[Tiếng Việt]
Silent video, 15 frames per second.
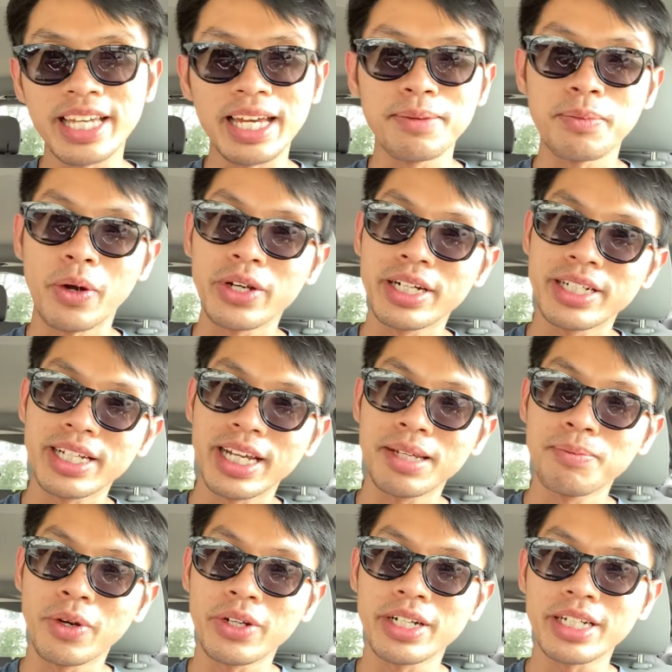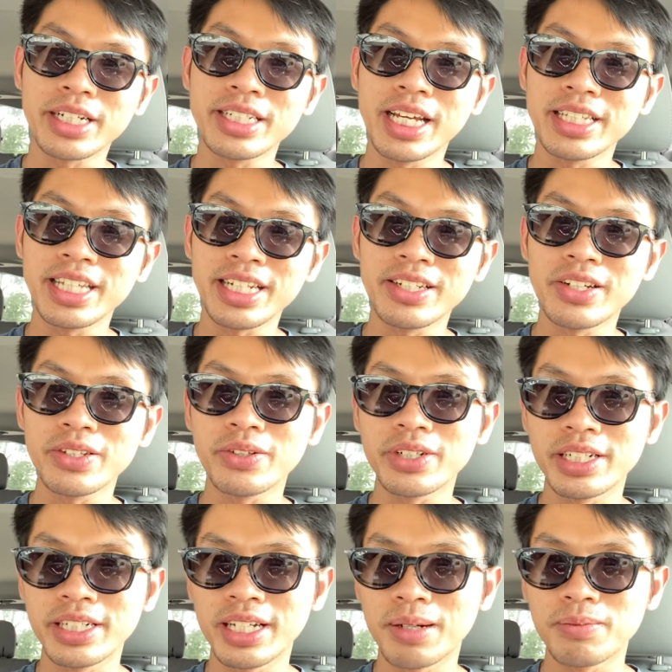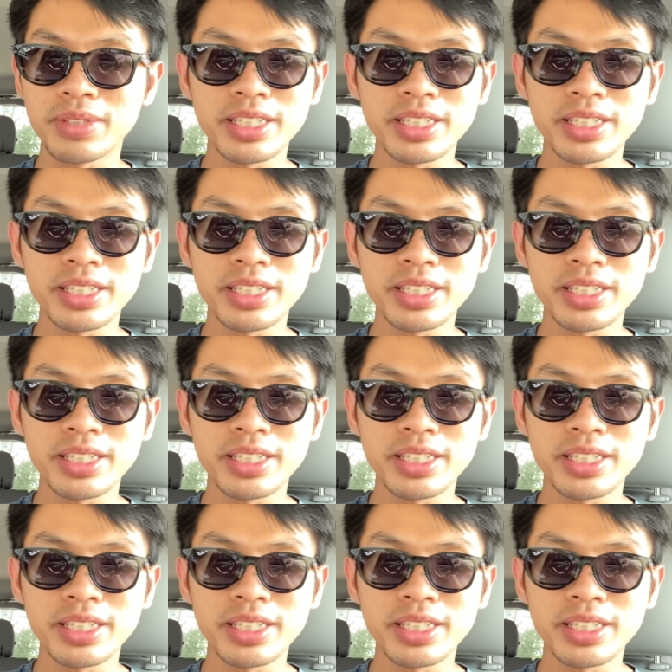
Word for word: vậy mọi người nghĩ mọi người có nên chích nó vô người không?